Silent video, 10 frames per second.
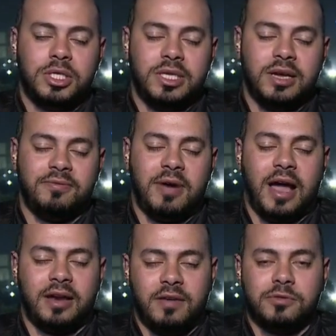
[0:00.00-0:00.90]
يرفع
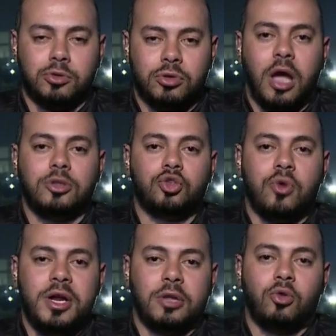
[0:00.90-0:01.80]
عن نفسه الضغط
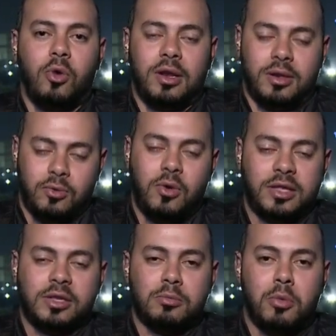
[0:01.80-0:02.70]
شويه طوال
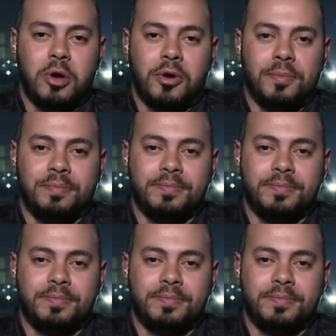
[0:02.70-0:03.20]
وقت المباراه